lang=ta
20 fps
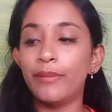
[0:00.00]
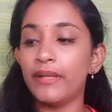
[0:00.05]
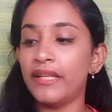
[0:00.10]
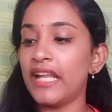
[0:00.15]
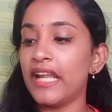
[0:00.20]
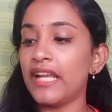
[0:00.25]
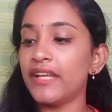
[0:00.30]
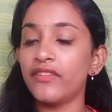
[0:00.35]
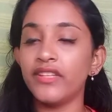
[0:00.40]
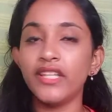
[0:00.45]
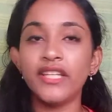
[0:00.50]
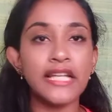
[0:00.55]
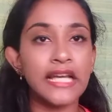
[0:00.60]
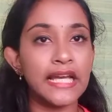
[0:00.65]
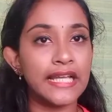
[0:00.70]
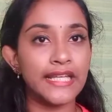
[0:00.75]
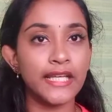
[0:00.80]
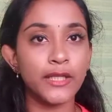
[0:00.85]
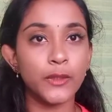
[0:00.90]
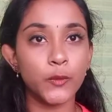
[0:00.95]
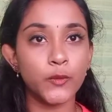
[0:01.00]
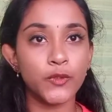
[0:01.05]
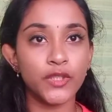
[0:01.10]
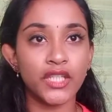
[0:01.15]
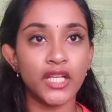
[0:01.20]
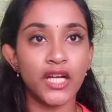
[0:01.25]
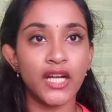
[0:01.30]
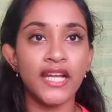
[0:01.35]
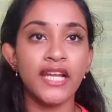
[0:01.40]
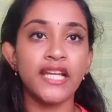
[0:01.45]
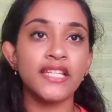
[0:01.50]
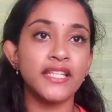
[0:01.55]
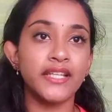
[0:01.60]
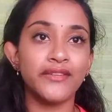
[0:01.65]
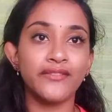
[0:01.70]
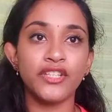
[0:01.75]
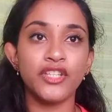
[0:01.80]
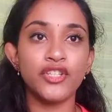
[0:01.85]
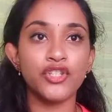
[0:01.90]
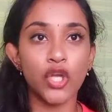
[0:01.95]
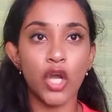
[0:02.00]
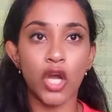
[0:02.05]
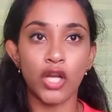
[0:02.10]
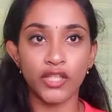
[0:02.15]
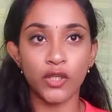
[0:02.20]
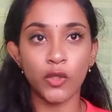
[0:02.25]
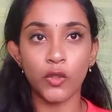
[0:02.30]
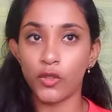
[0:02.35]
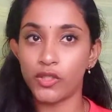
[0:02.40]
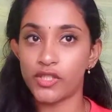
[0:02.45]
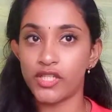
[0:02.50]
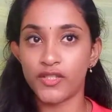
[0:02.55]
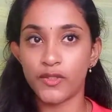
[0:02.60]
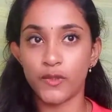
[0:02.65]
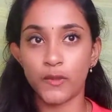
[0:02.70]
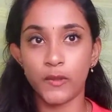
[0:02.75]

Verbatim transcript: பின்னாடி வந்து நிறையா கொடுத்துருக்காங்க அதை நான் வந்து ஷார்ட்டாக உங்கள்கிட்ட